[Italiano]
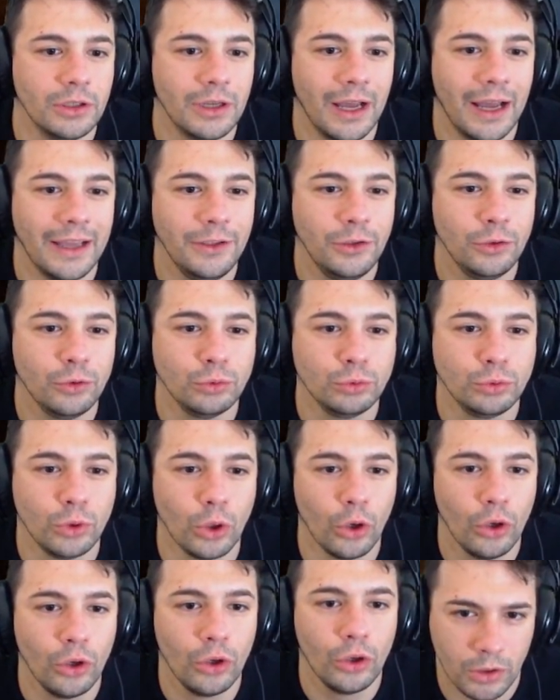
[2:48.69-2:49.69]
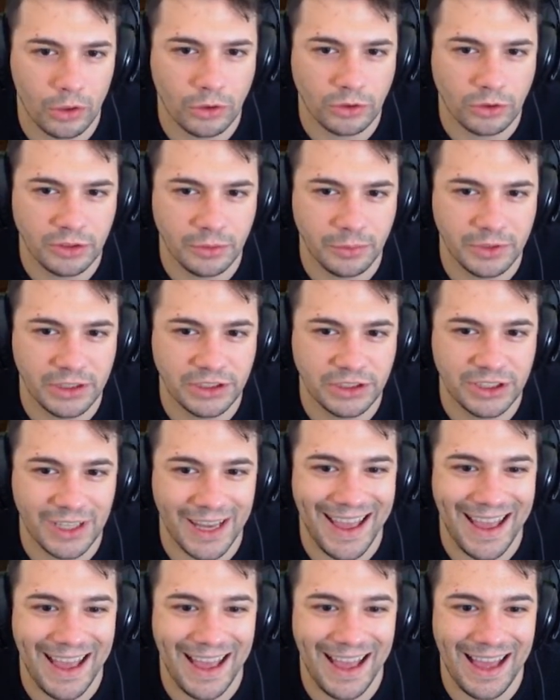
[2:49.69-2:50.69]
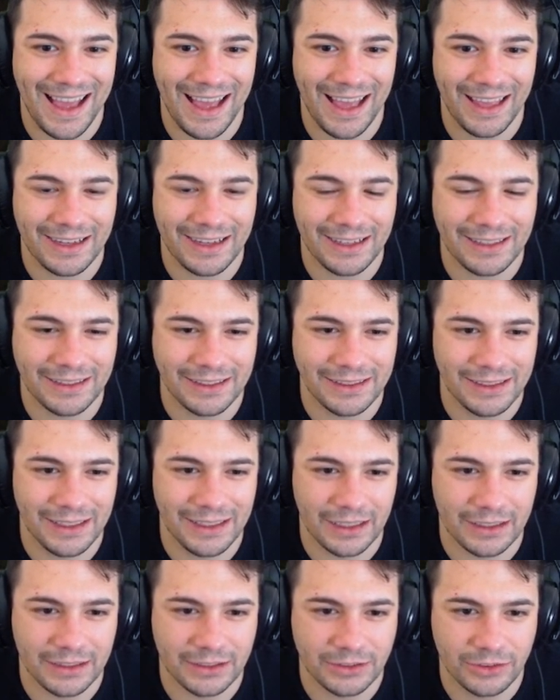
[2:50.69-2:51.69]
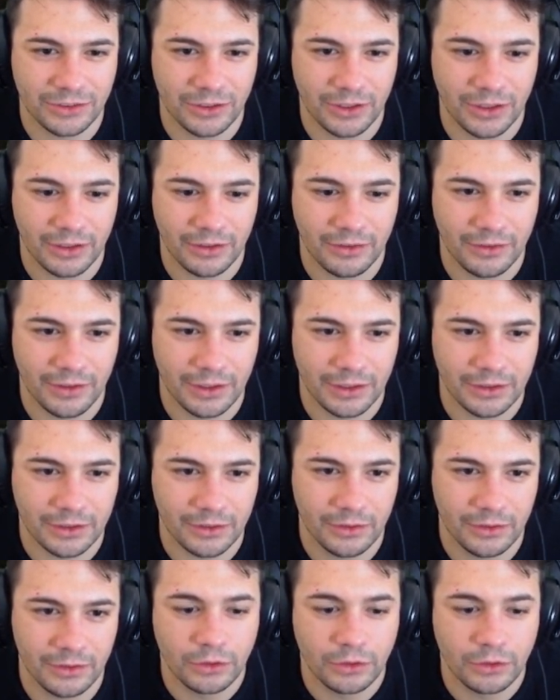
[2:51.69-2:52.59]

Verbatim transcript: Aiuto. Cosa mi dice? Ah, era da di là che sono arrivato.